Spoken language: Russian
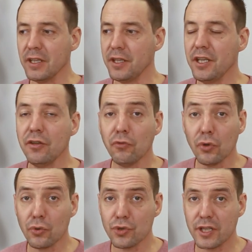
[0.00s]
И
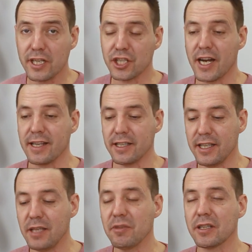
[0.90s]
его нужно решать
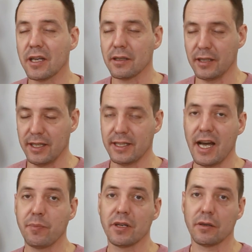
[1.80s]
именно на
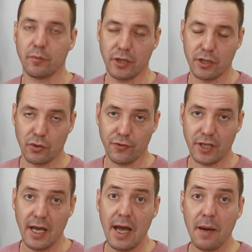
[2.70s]
этапе планировки.